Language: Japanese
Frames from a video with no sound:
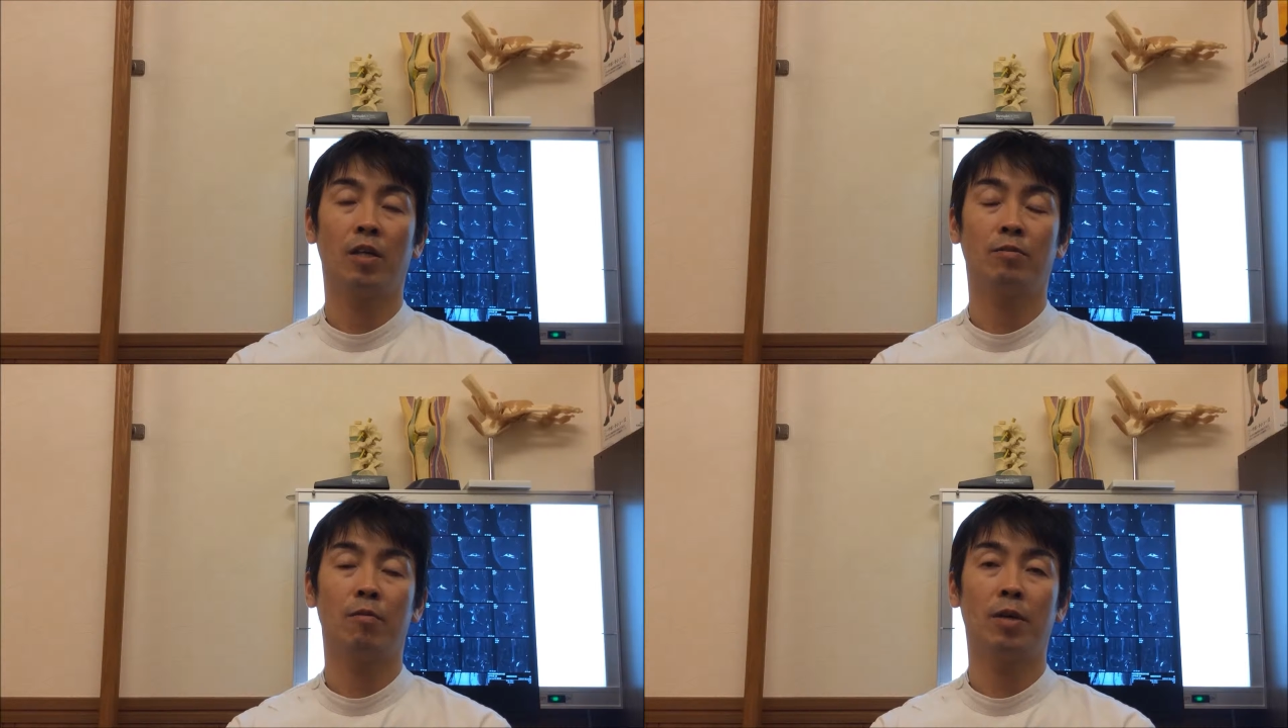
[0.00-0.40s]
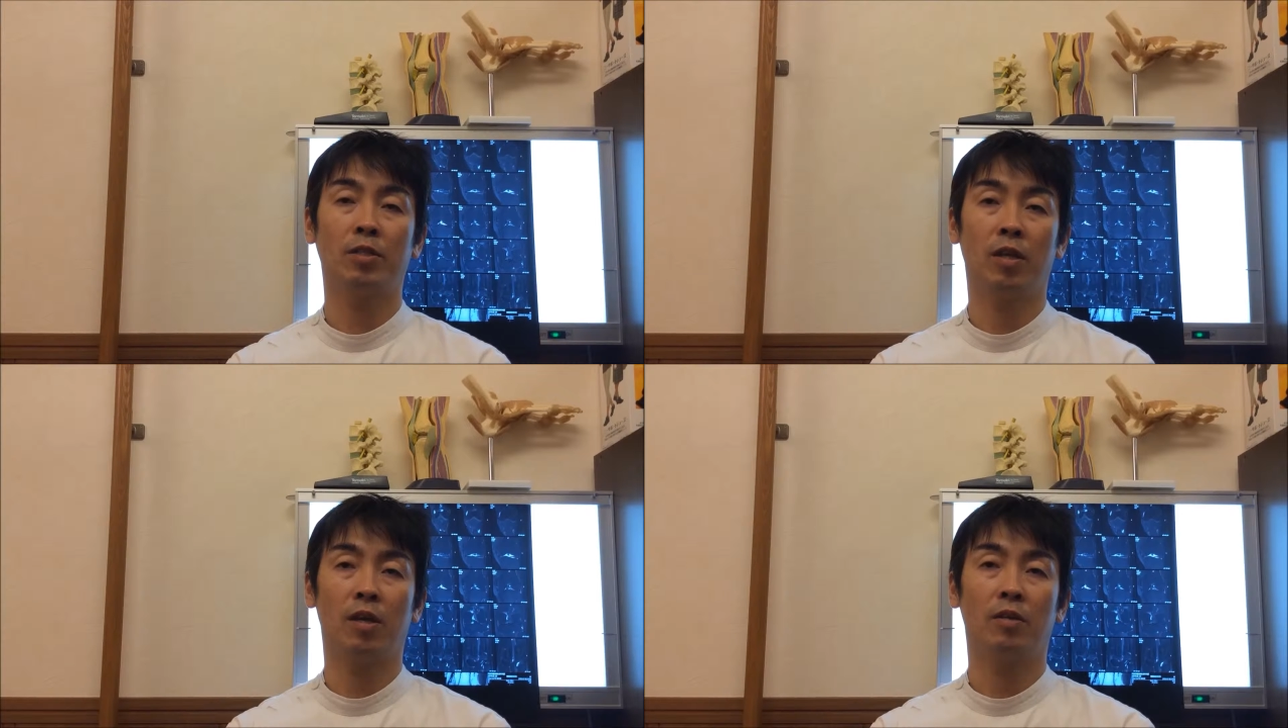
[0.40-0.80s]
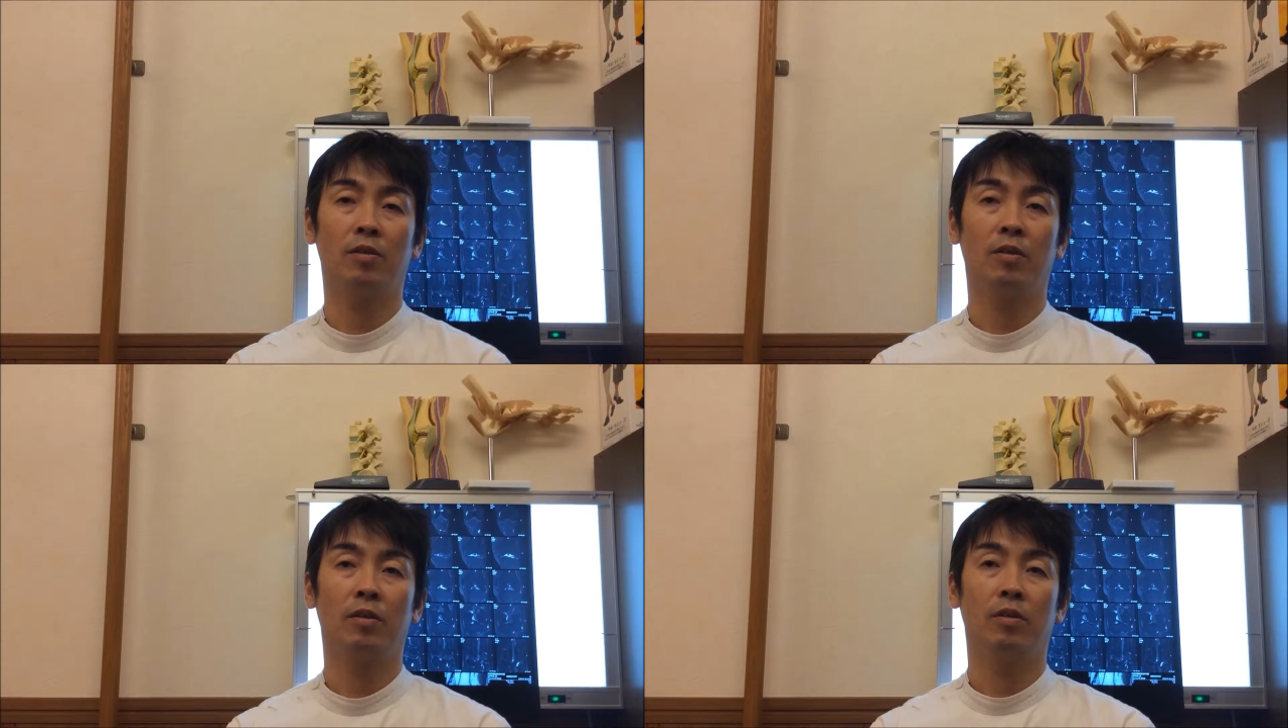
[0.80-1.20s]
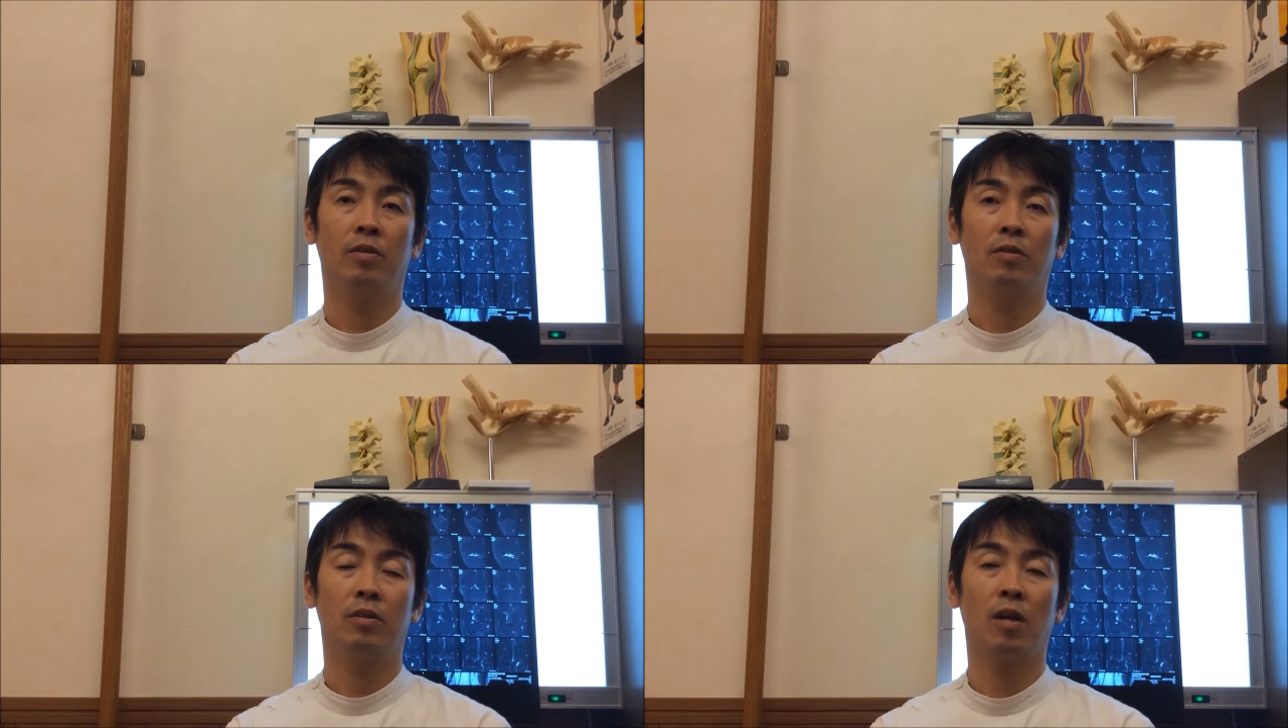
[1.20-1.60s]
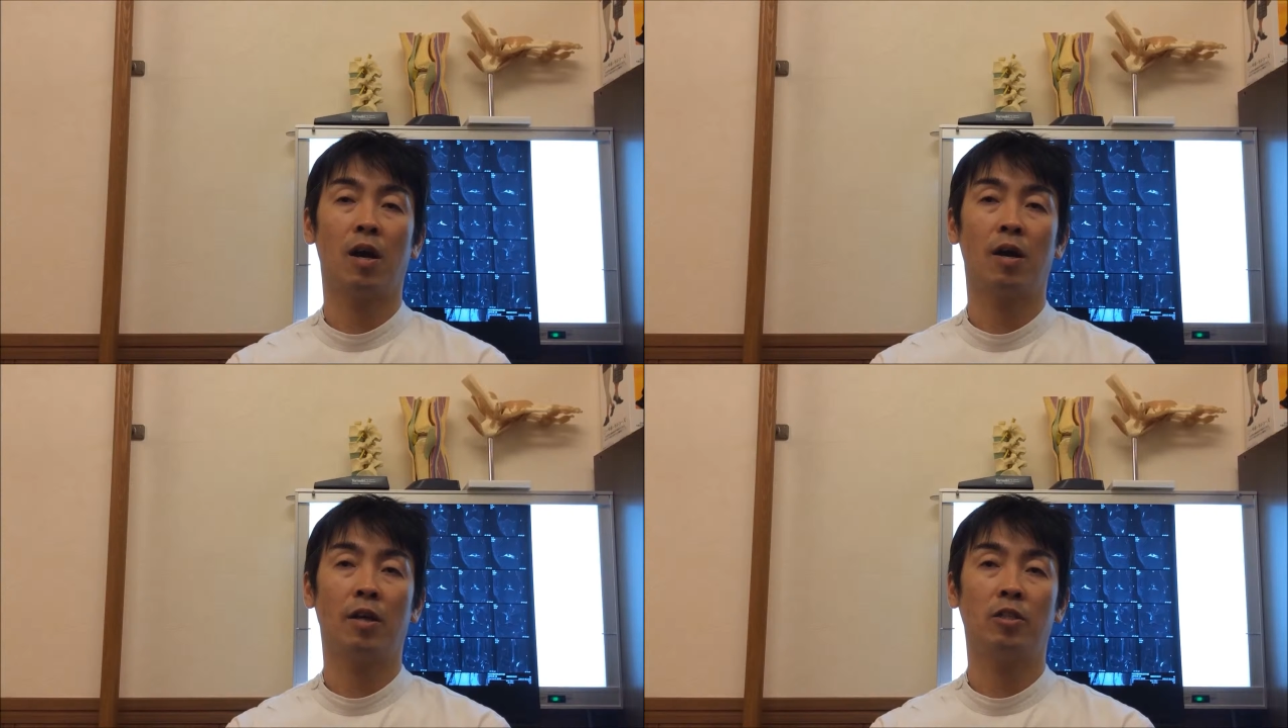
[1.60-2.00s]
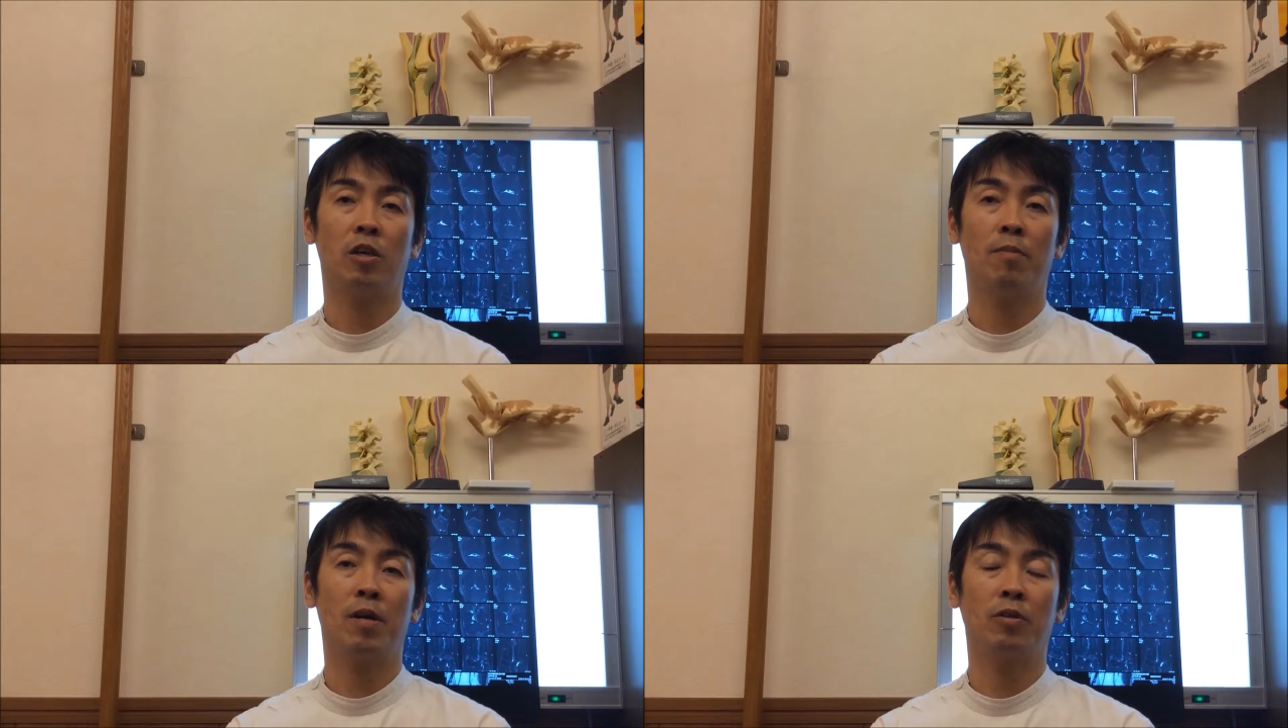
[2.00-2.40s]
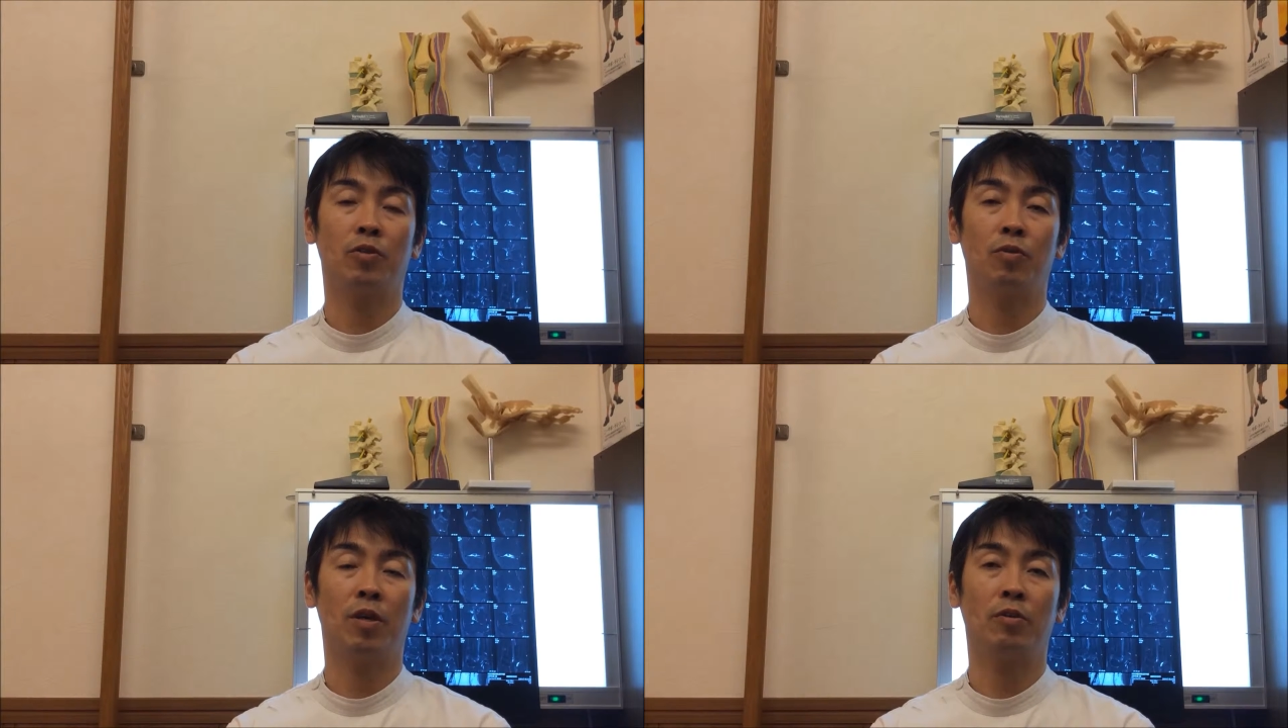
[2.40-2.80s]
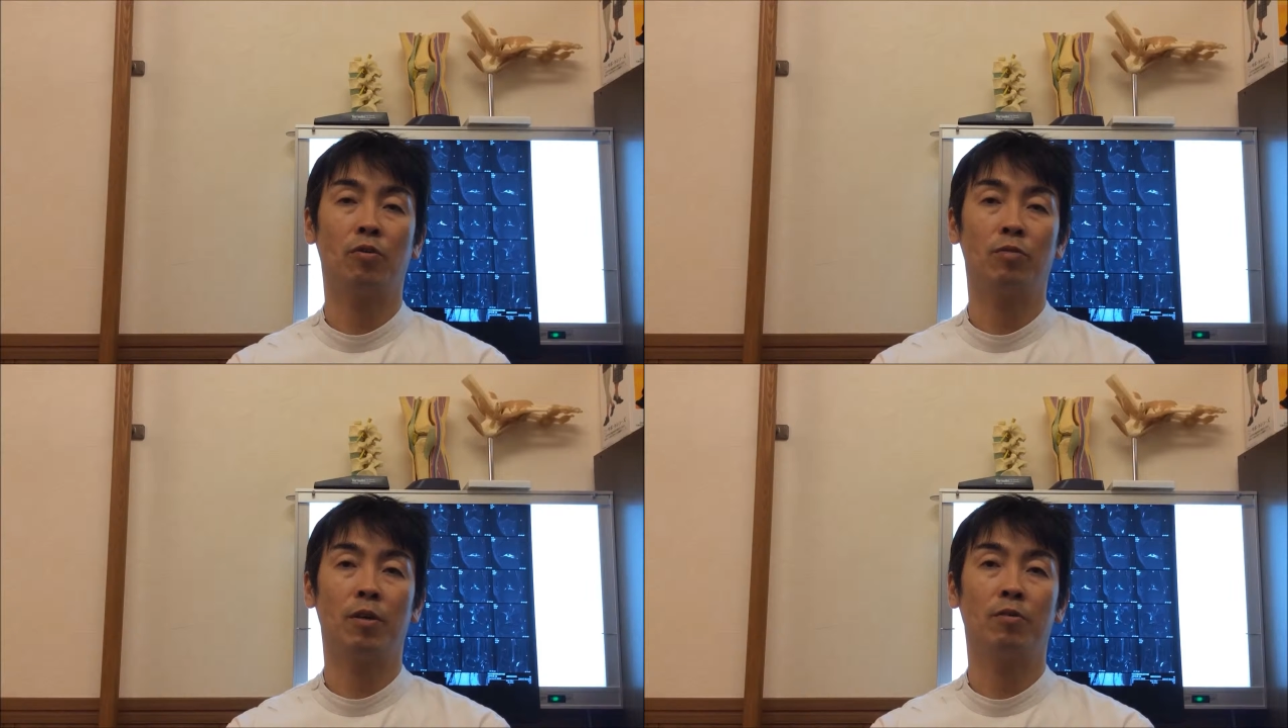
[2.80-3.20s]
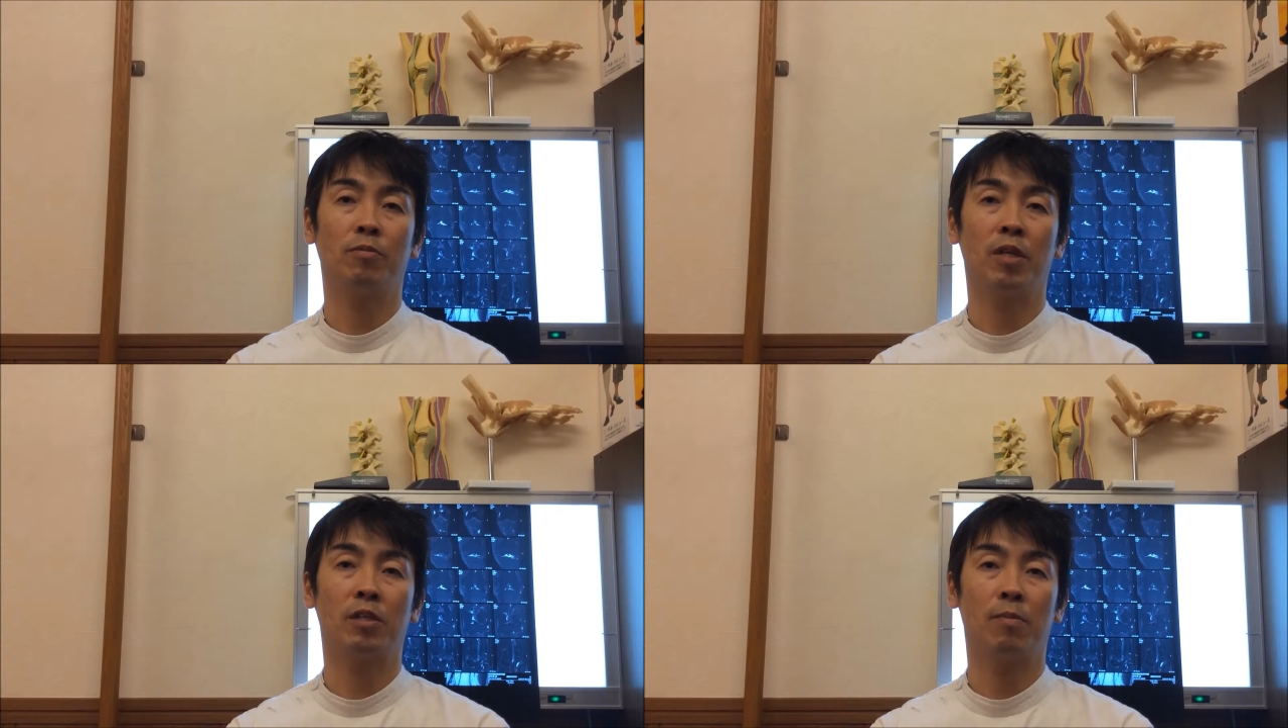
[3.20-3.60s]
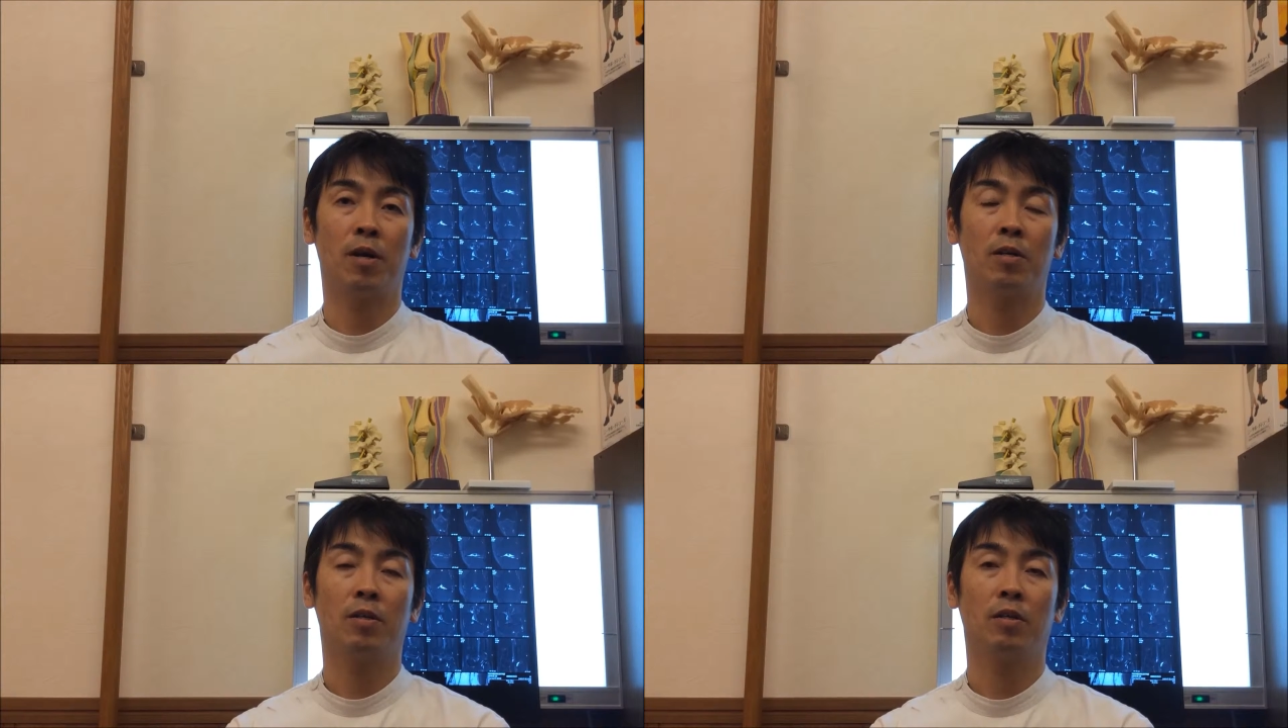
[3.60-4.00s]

はじめまして、佐賀嵐山駅周辺にお住まいの皆様、